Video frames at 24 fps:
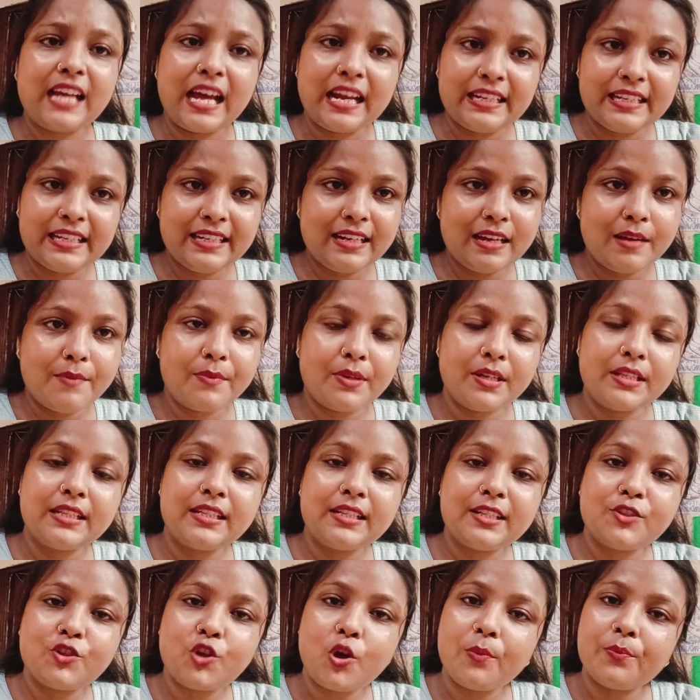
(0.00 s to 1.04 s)
জানি না আমরা
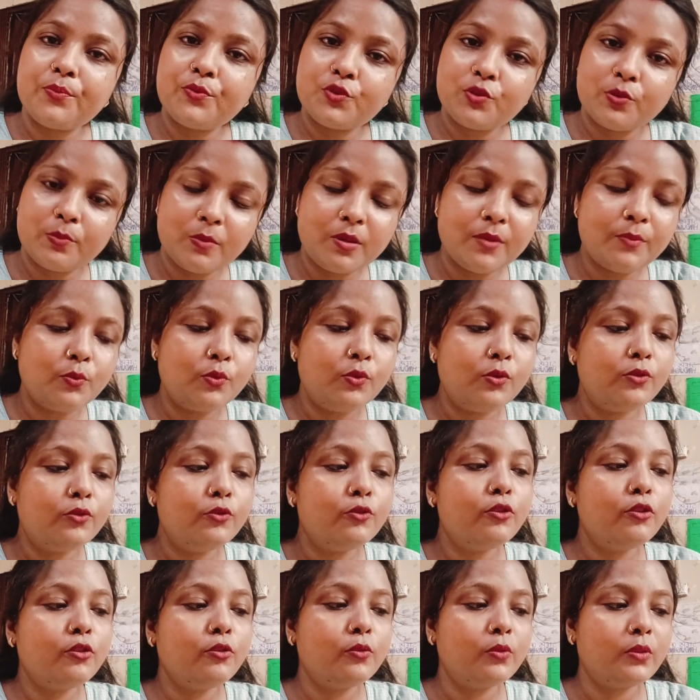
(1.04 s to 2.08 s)
যেটা সবসময়
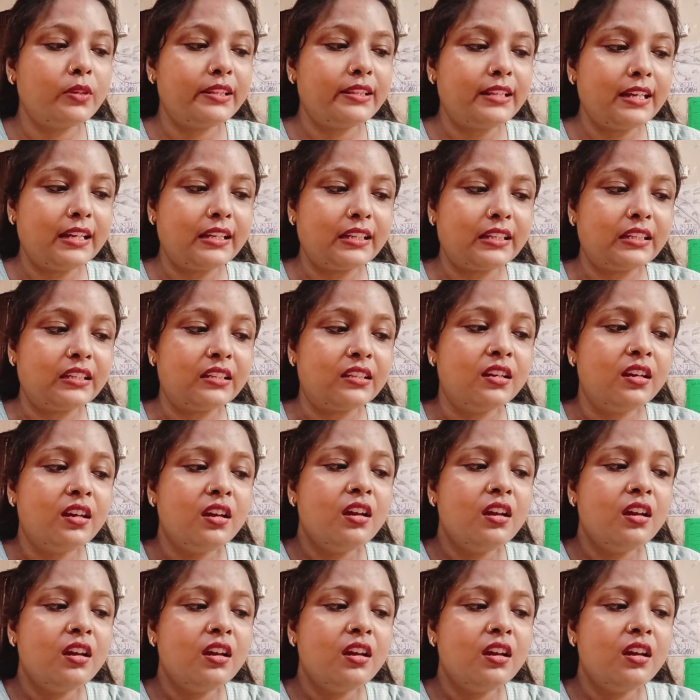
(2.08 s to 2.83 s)
ভুলগুলো করে থাকি